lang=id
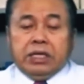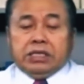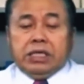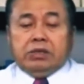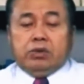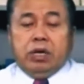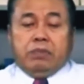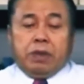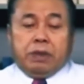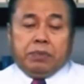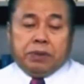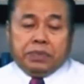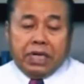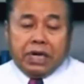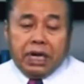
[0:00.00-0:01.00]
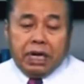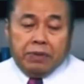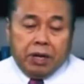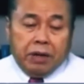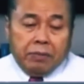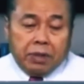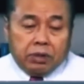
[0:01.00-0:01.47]
Saya juga berbicara
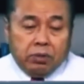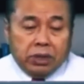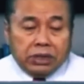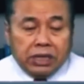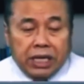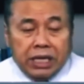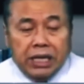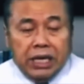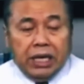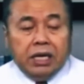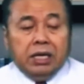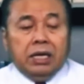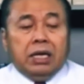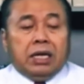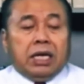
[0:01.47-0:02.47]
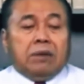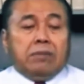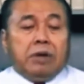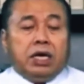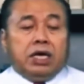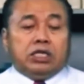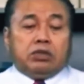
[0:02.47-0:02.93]
kepada mertua saya dan
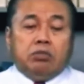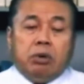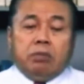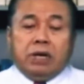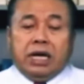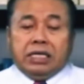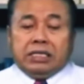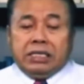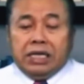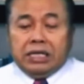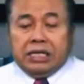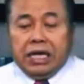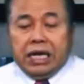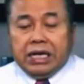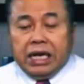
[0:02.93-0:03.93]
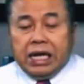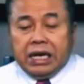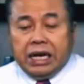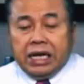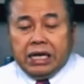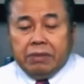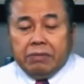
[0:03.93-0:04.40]
mereka semua menasihati
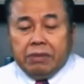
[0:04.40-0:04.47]
anak-anaknya